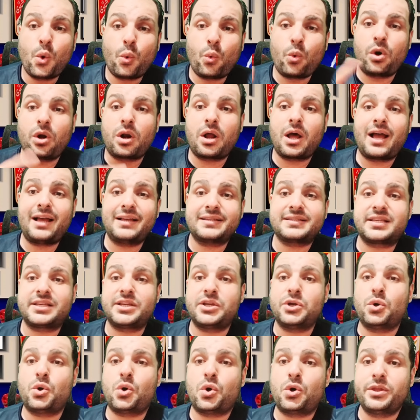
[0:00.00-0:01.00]
وراح
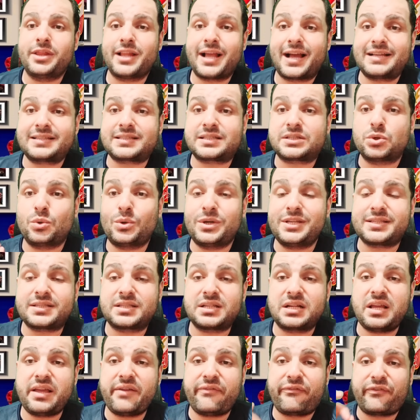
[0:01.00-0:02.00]
سيون
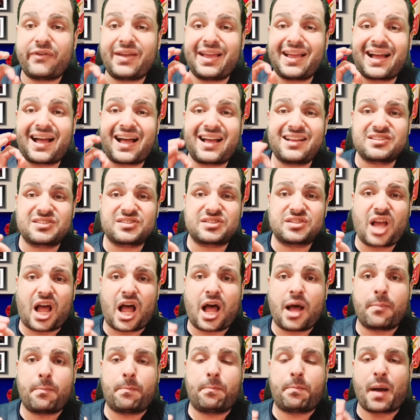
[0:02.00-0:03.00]
السويسري في
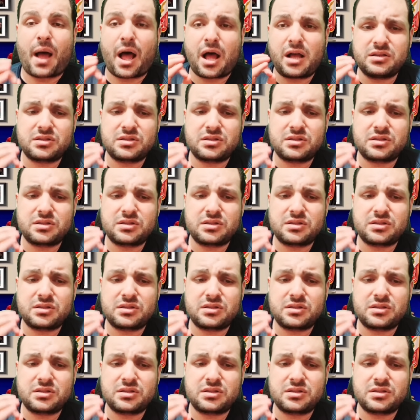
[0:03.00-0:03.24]
اصعب